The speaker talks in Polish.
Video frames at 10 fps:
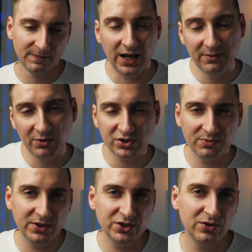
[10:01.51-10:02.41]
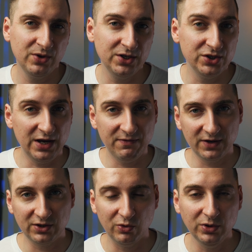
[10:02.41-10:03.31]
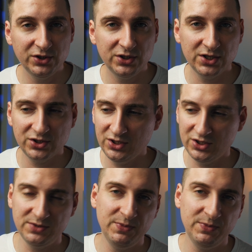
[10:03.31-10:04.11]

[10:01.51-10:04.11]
Ale może będzie tu jakiś efekt kuli śnieżnej,